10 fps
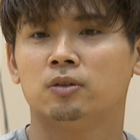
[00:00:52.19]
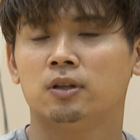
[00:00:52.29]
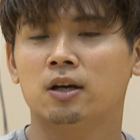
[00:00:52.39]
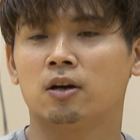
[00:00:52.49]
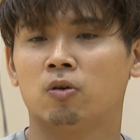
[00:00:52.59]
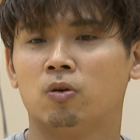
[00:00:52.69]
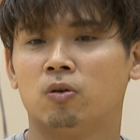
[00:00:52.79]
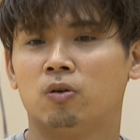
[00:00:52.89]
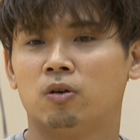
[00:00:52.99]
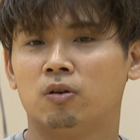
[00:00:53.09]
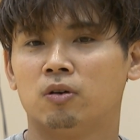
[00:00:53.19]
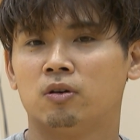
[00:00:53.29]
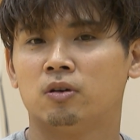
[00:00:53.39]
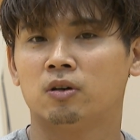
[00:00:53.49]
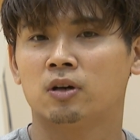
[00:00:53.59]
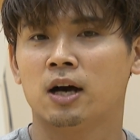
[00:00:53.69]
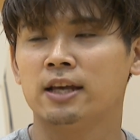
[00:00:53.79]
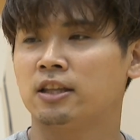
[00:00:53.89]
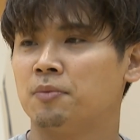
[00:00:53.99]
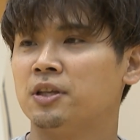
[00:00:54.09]
なんかこう
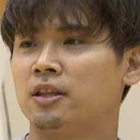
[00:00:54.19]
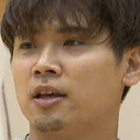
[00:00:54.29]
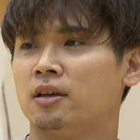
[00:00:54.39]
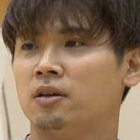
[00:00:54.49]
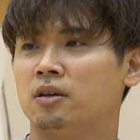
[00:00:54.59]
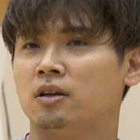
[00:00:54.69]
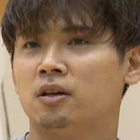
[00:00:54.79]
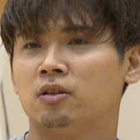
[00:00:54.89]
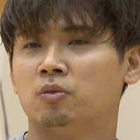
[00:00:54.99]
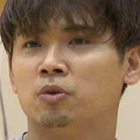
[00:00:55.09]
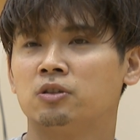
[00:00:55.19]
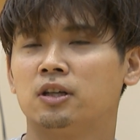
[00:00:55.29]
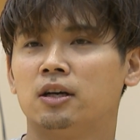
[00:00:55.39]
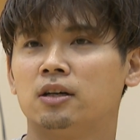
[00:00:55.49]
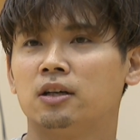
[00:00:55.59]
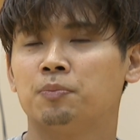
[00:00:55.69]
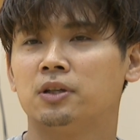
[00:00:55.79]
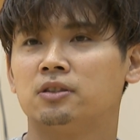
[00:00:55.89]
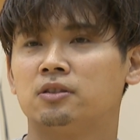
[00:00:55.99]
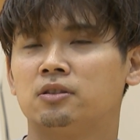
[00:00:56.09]
入ってみてあの僕がやっぱ
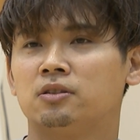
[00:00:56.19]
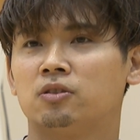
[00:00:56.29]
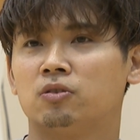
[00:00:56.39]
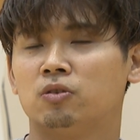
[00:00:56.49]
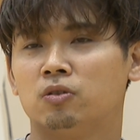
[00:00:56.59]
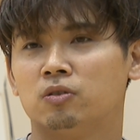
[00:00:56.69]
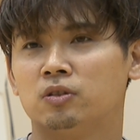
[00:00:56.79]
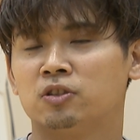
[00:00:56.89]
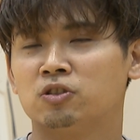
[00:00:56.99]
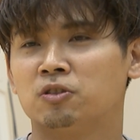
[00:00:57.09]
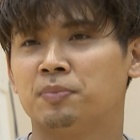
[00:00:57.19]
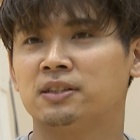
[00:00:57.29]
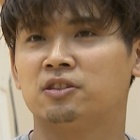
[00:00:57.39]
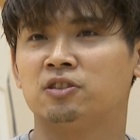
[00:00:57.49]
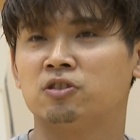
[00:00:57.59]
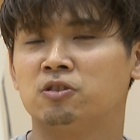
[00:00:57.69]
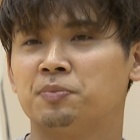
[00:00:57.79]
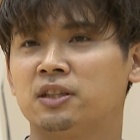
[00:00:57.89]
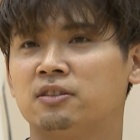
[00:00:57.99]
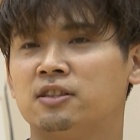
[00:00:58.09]
りその1つのパス1つの
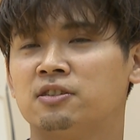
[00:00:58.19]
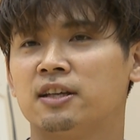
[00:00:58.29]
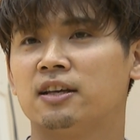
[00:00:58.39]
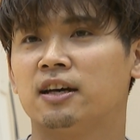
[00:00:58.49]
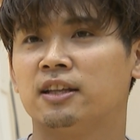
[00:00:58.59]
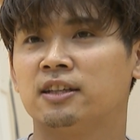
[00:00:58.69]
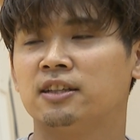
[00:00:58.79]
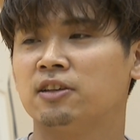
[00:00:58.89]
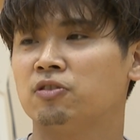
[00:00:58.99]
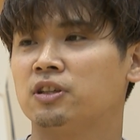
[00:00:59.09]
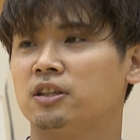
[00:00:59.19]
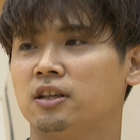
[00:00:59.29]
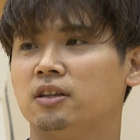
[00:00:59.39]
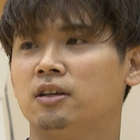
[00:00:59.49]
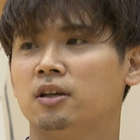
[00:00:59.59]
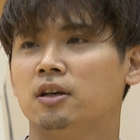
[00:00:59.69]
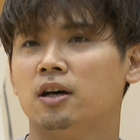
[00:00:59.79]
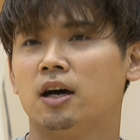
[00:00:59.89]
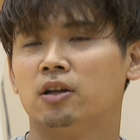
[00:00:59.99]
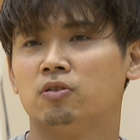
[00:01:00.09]
ピックでズレができない時に
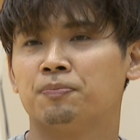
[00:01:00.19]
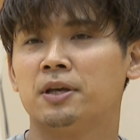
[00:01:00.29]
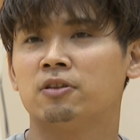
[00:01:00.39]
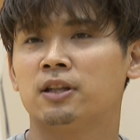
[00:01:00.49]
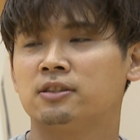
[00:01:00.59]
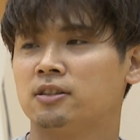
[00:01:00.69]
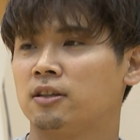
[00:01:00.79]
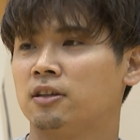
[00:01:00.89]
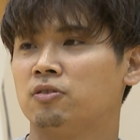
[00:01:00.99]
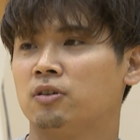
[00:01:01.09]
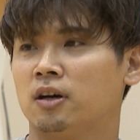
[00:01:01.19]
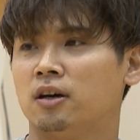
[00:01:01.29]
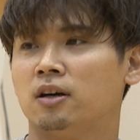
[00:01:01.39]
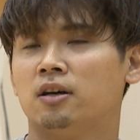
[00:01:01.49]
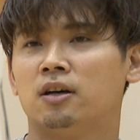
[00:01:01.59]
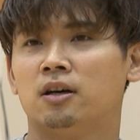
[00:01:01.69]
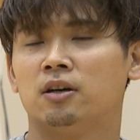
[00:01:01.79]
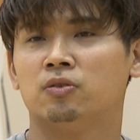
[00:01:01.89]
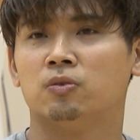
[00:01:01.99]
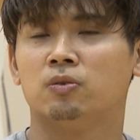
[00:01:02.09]
あのペイントタッチだったりとか。
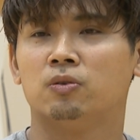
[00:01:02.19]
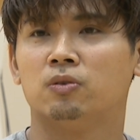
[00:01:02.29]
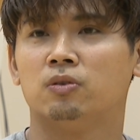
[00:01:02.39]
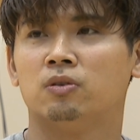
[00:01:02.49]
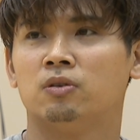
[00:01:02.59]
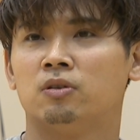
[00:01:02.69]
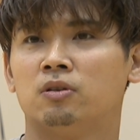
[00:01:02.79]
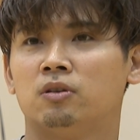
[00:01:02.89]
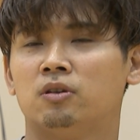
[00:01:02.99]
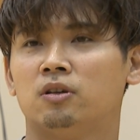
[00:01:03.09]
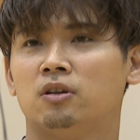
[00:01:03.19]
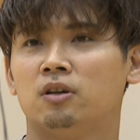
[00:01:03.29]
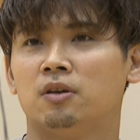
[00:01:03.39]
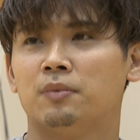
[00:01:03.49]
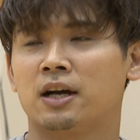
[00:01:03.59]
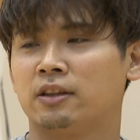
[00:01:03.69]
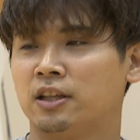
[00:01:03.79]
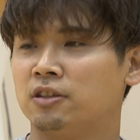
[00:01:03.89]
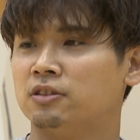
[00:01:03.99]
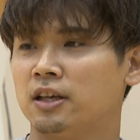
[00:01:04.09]
あのーまあ、カッティング